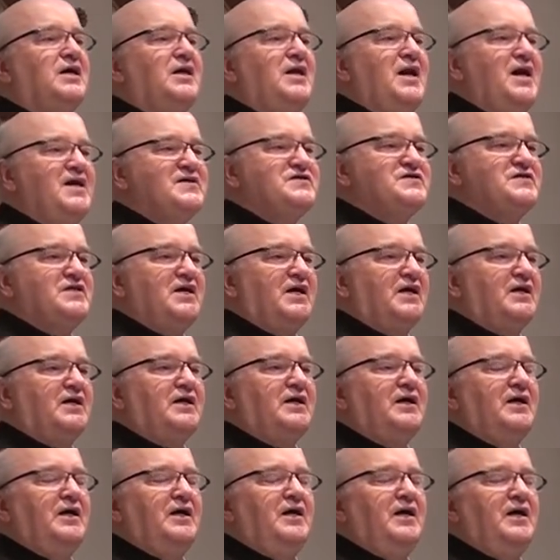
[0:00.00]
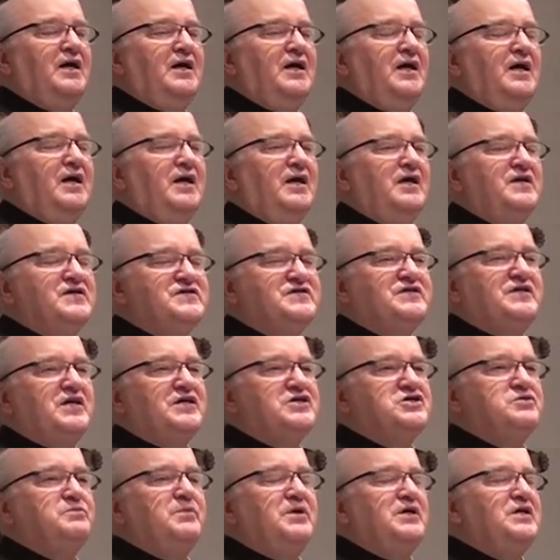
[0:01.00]
relacjach
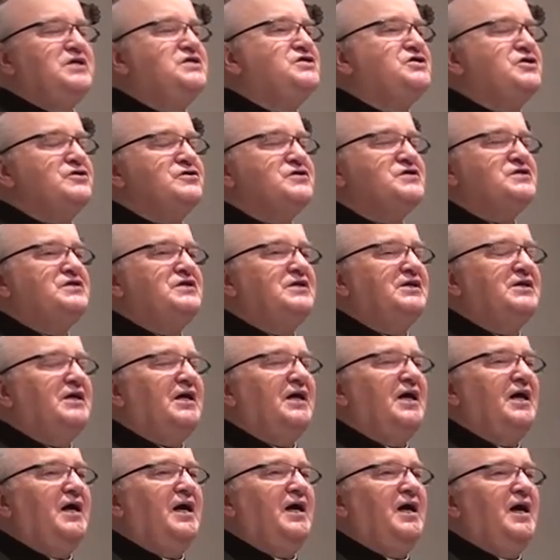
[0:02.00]
jesteśmy i co z tych